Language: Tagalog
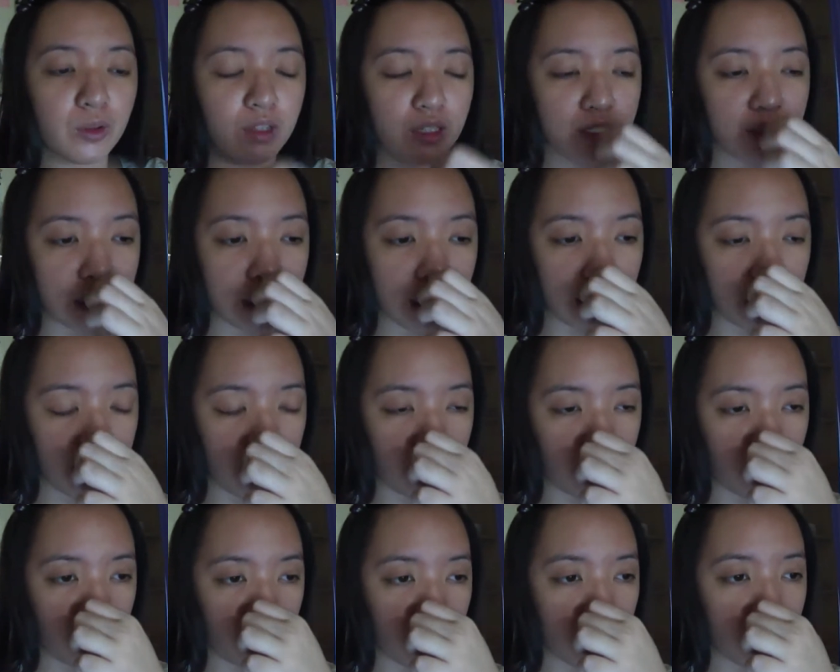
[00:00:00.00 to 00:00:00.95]
Tapos
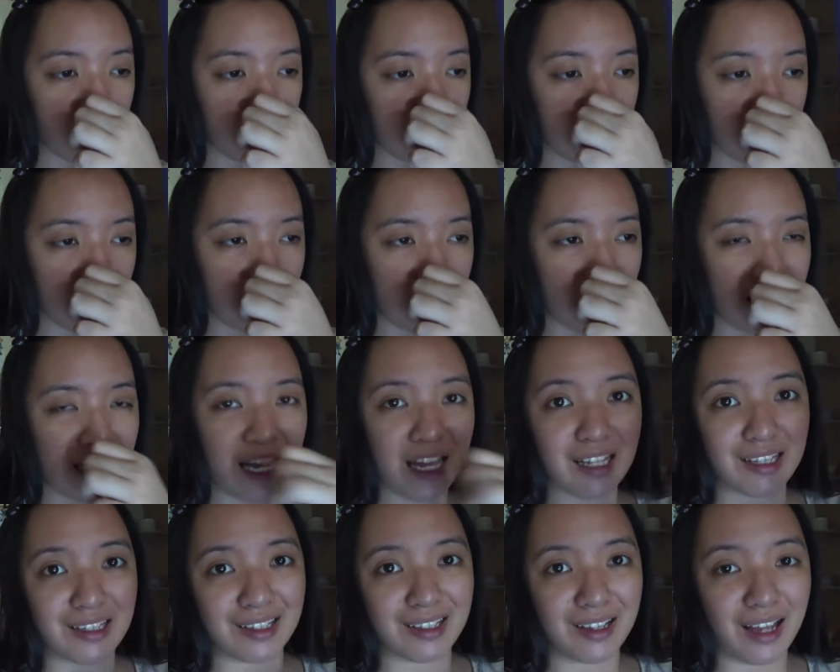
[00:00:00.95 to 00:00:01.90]
ngayon,
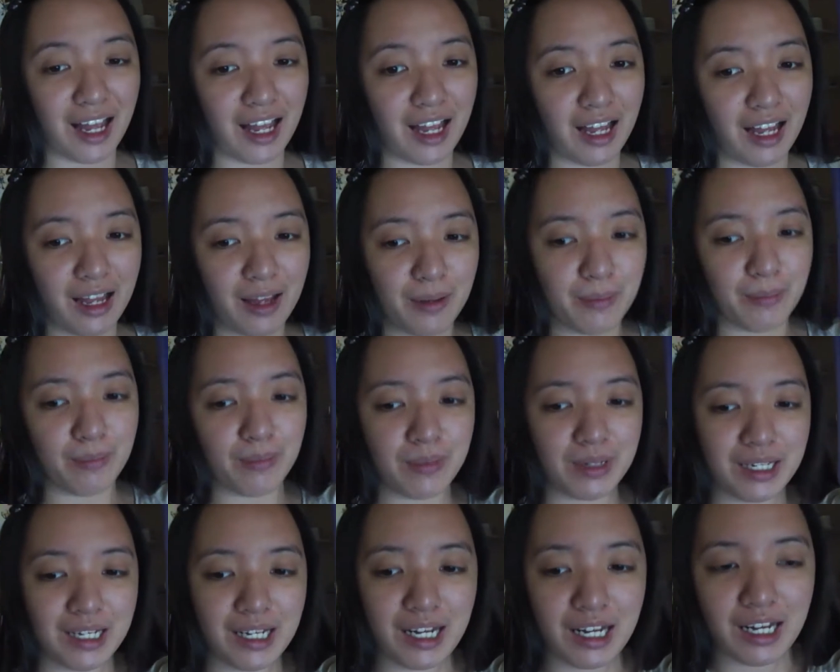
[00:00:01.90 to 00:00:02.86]
yan, um,
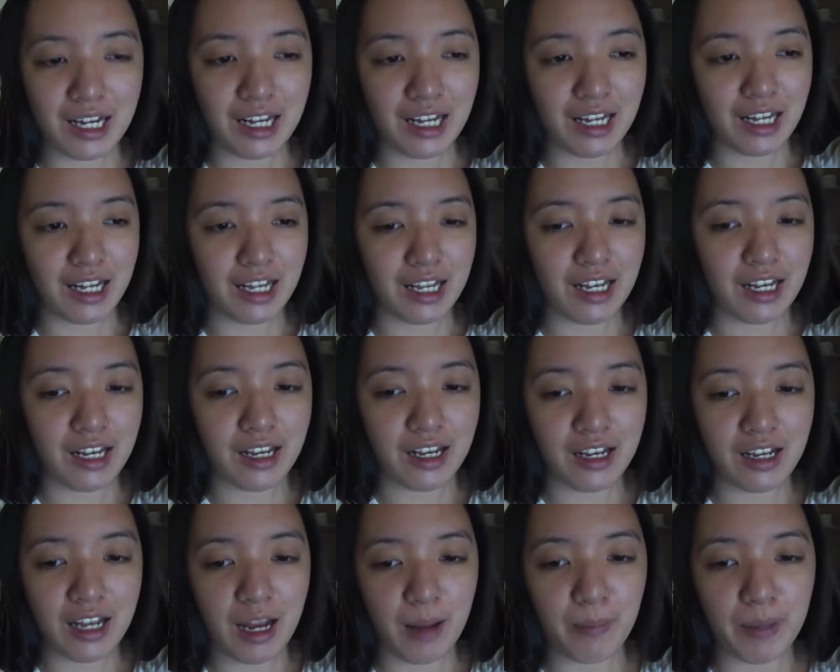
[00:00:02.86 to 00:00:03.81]

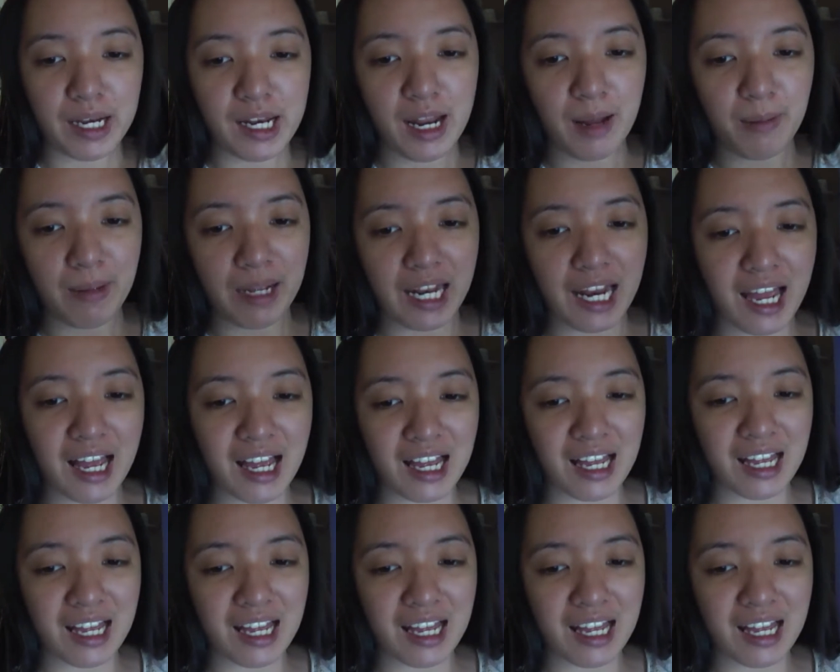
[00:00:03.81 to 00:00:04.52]
magkakalaban-laban na.